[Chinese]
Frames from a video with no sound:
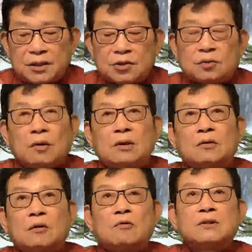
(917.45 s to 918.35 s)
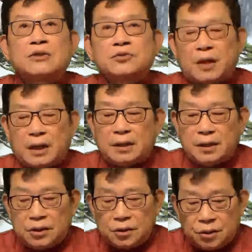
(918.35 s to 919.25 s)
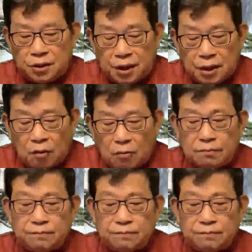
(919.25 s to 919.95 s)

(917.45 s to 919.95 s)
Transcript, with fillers: 所有的工厂说行业停工。